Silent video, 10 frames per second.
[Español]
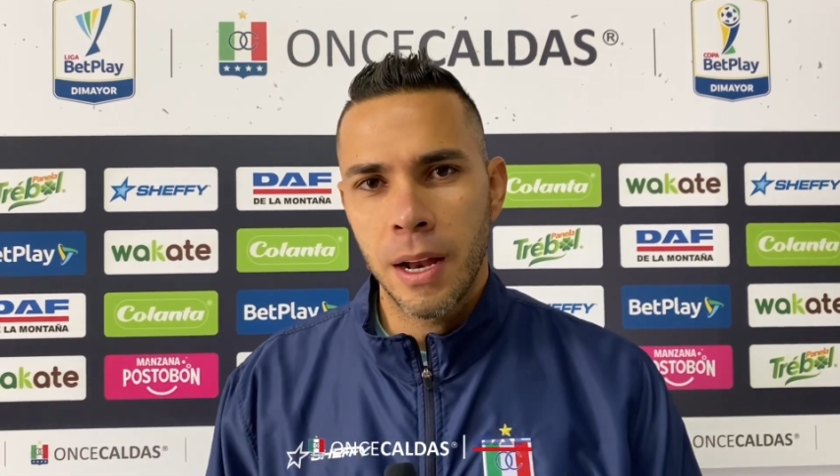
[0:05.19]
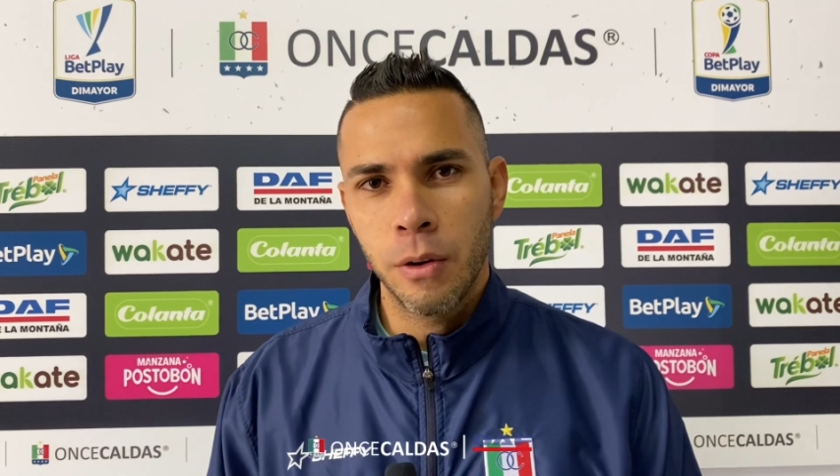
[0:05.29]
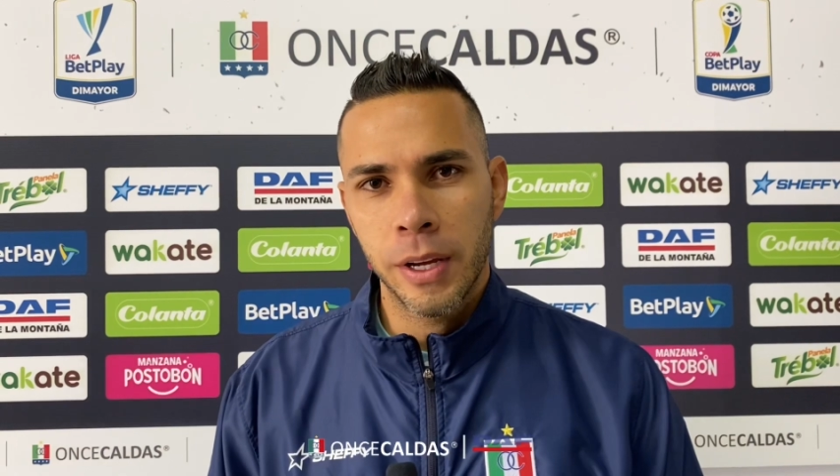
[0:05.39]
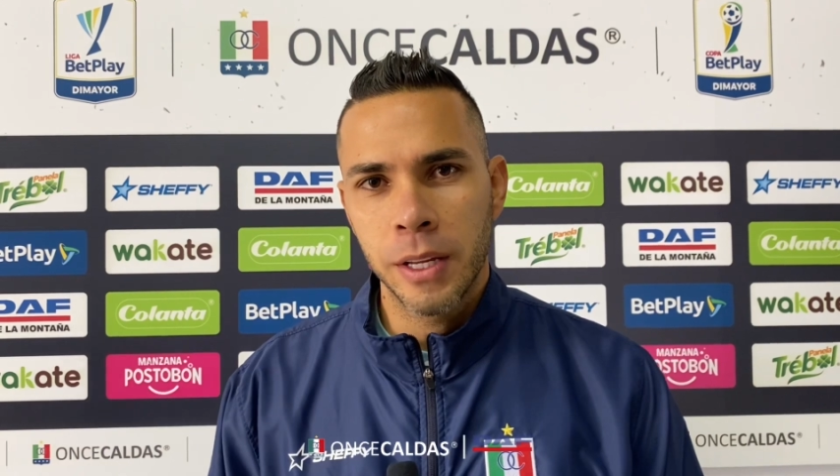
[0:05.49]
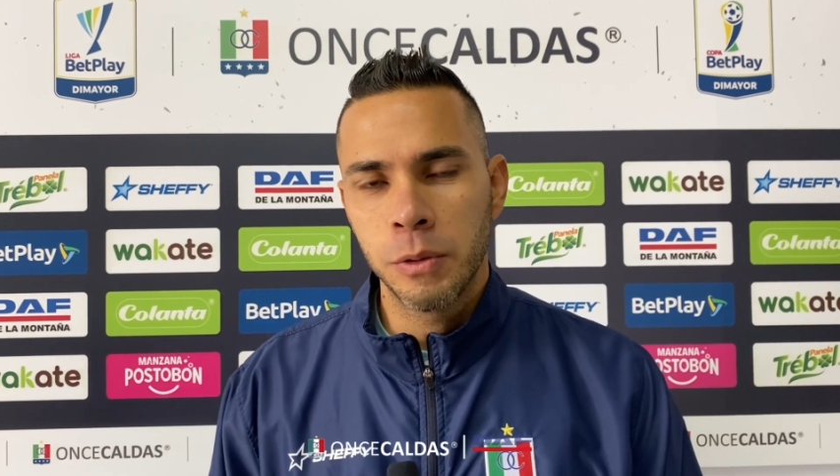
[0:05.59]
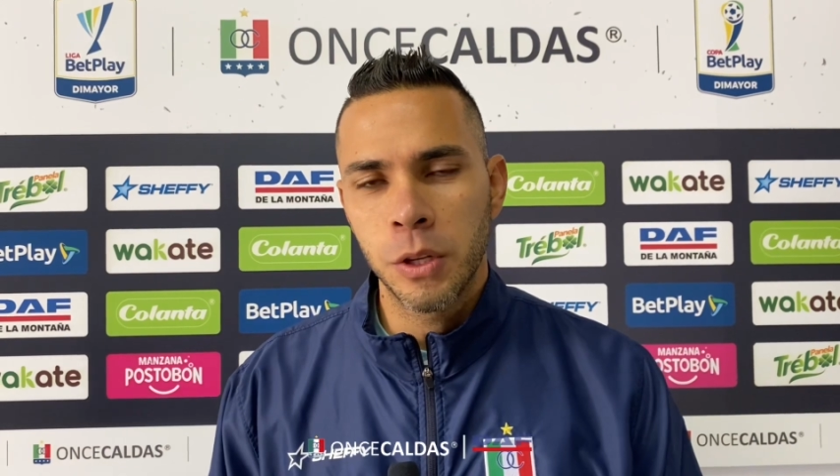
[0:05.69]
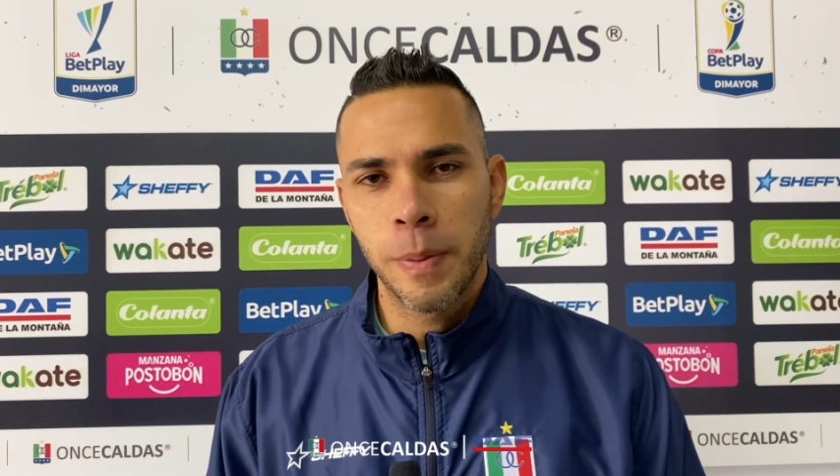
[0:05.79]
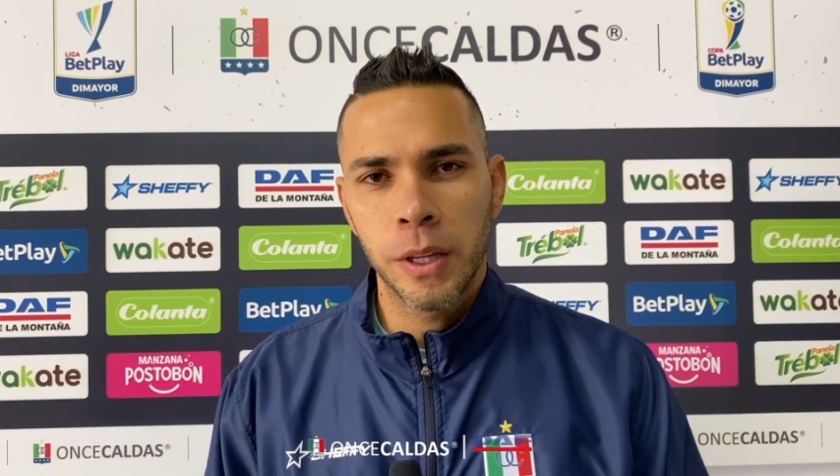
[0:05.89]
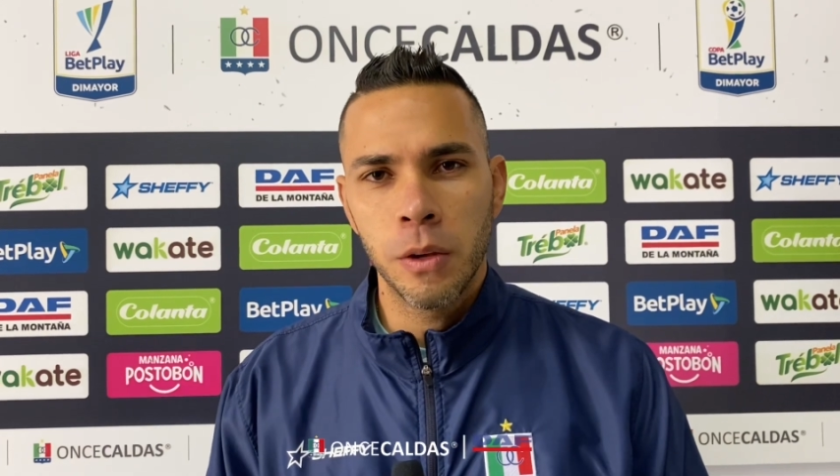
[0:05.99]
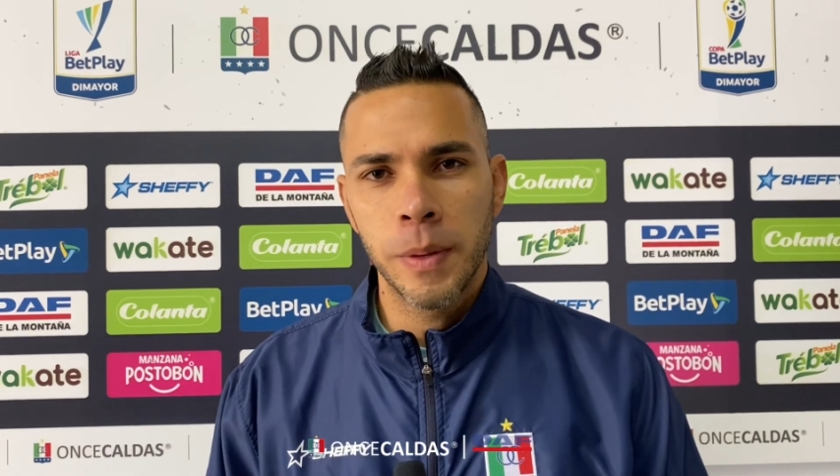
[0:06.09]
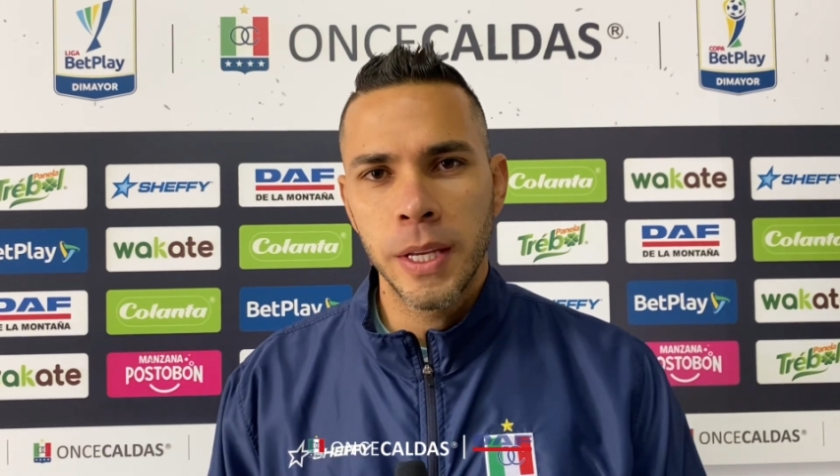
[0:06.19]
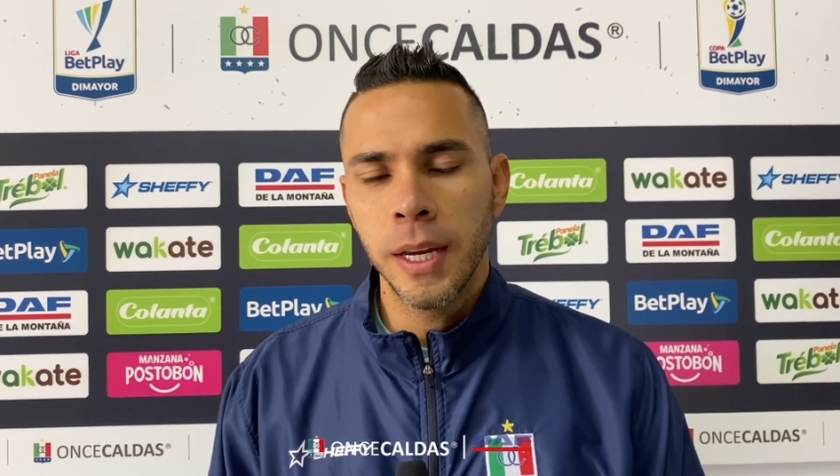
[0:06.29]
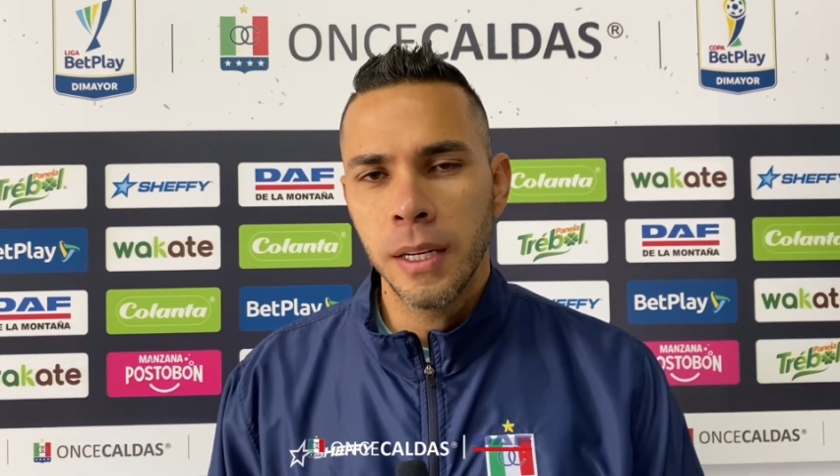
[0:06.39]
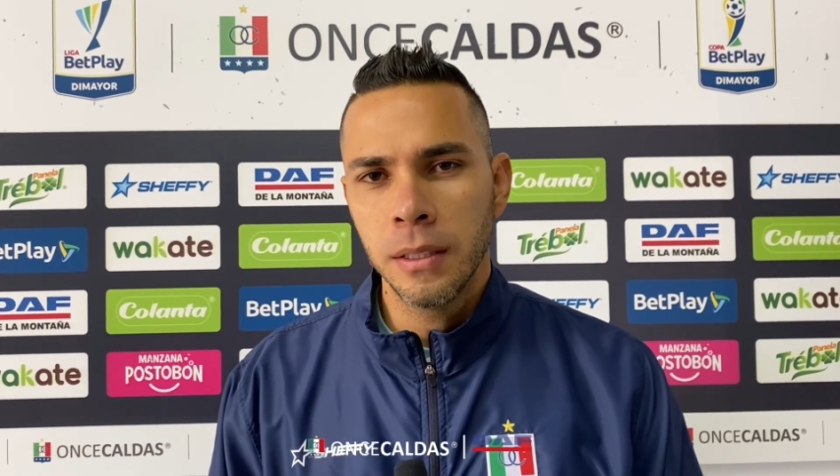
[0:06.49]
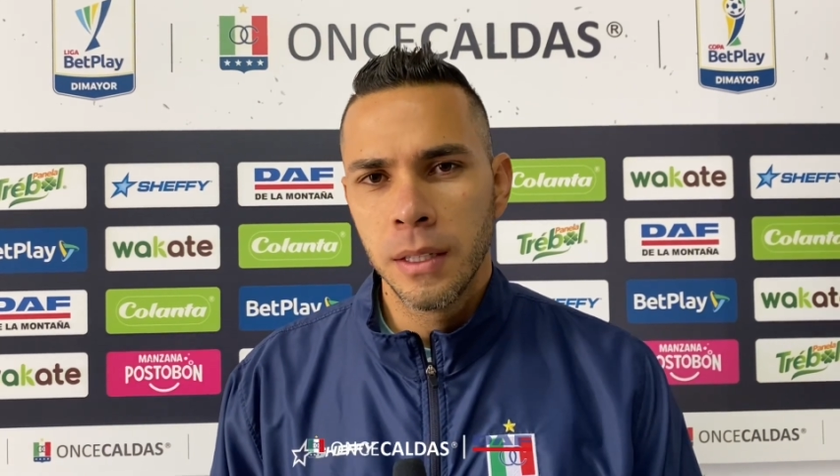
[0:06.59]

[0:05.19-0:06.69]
lo que es nuestro partido mañana.